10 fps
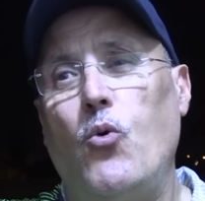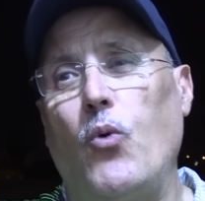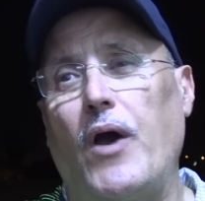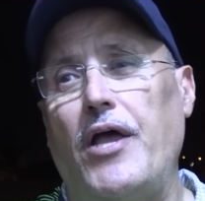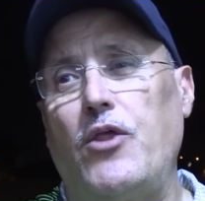
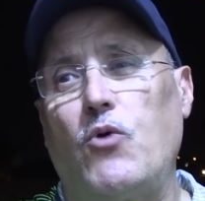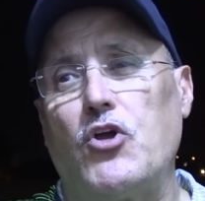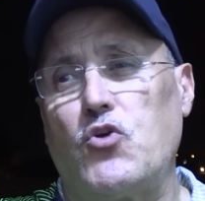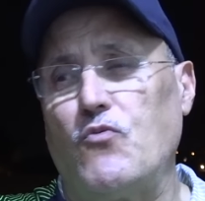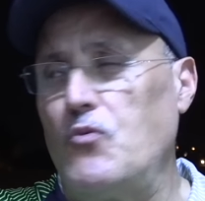وغادي
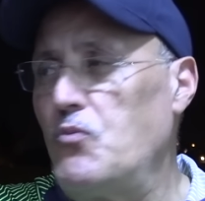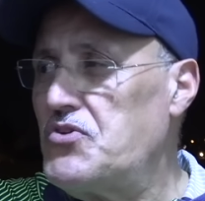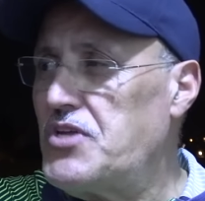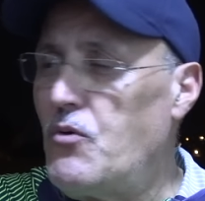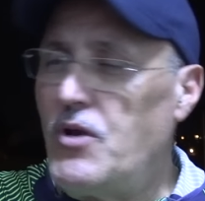وكتشوفوا
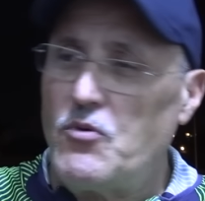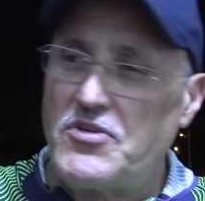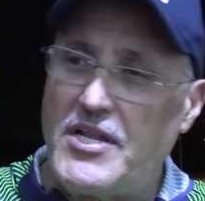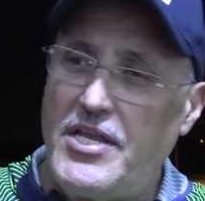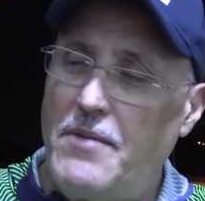المستوى اللي
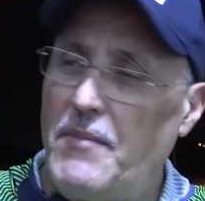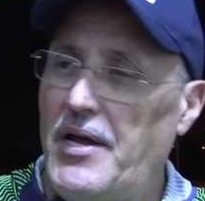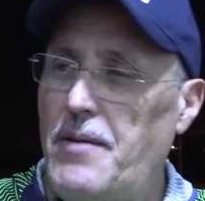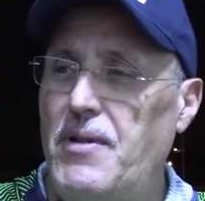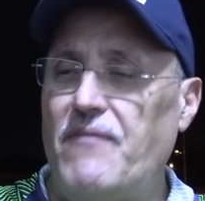وصل ليه
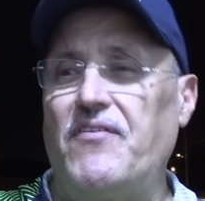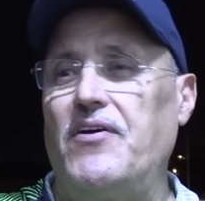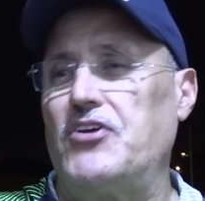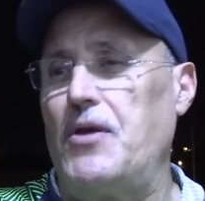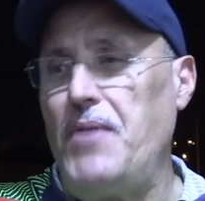المغرب لا
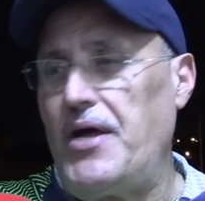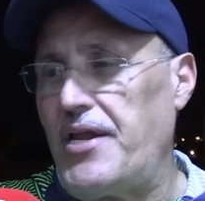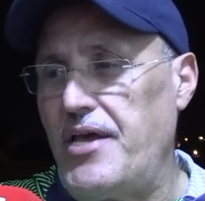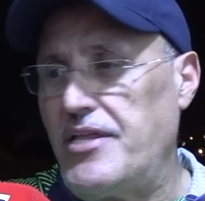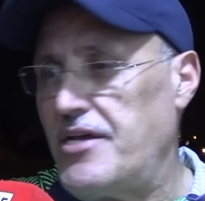في جميع
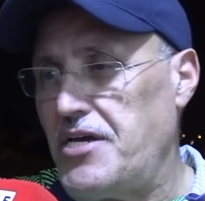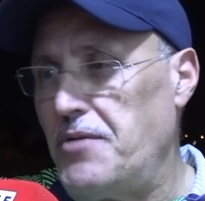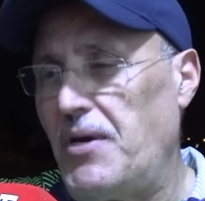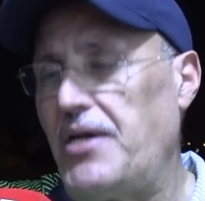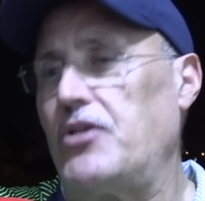الرياضات
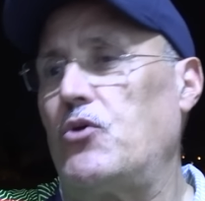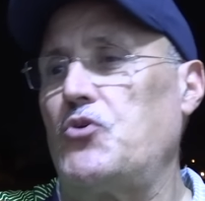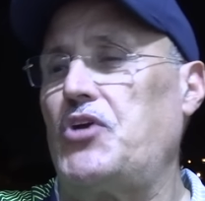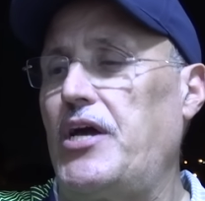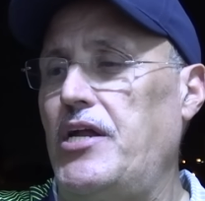حنا ما
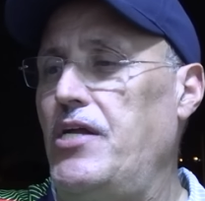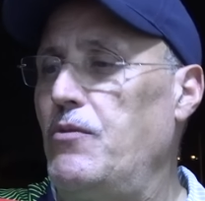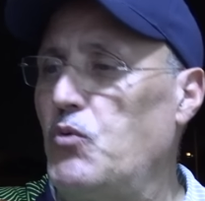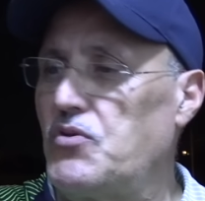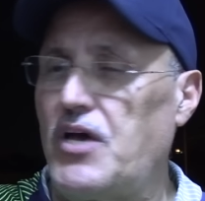نهضروش غير على
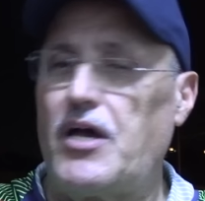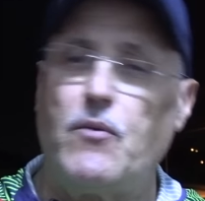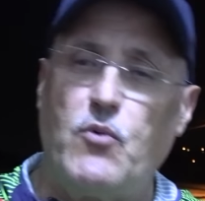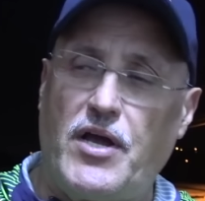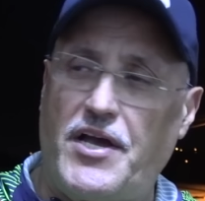
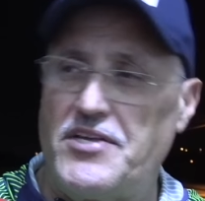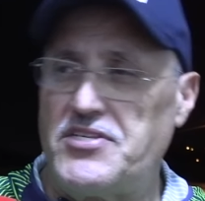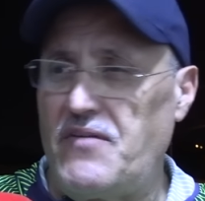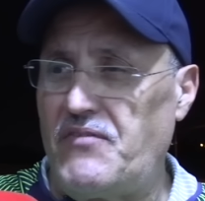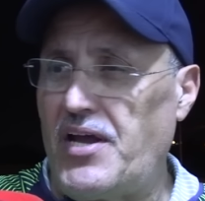المنتخب ولا
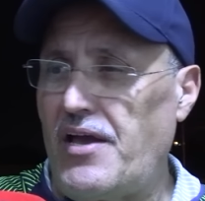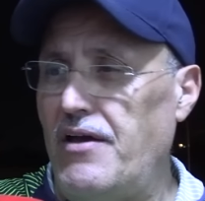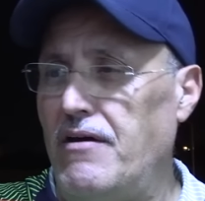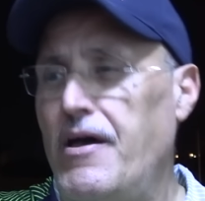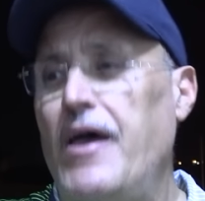كاس
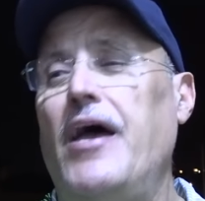افريقيا